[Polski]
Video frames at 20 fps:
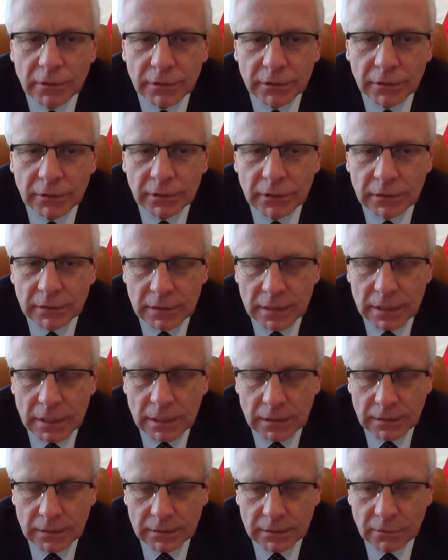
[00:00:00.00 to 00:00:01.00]

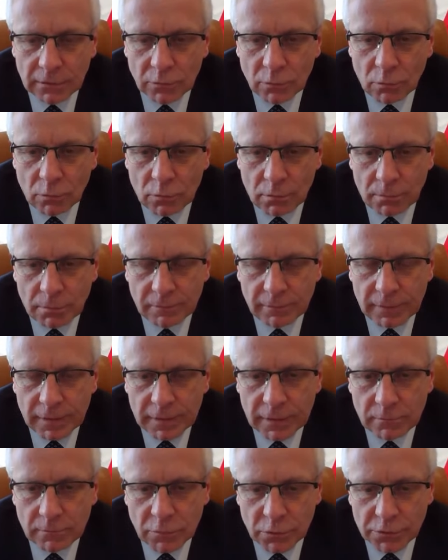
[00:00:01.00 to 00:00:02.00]
jedna, jedno
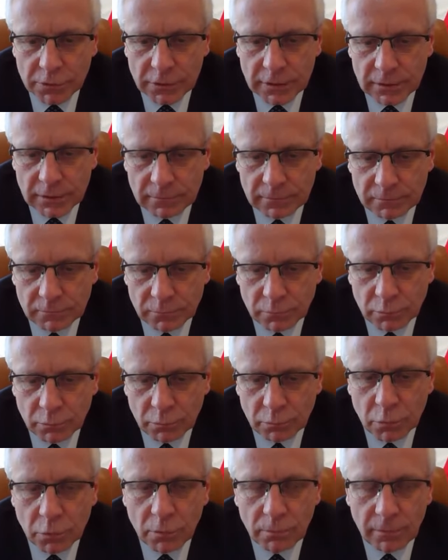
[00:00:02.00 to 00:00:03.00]
ugrupowanie może
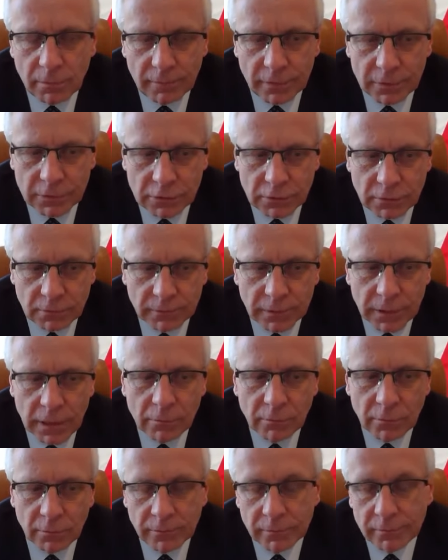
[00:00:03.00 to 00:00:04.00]
próbować to
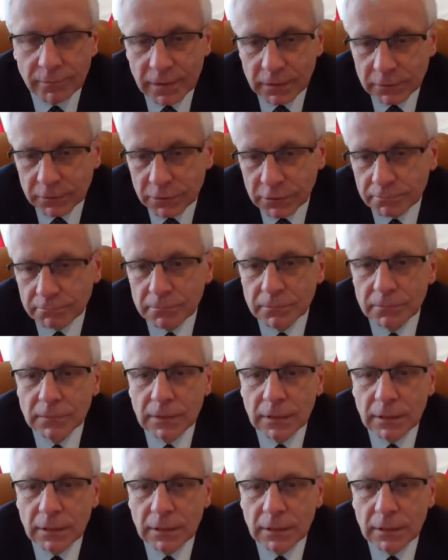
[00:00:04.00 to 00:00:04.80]
wyhamowywać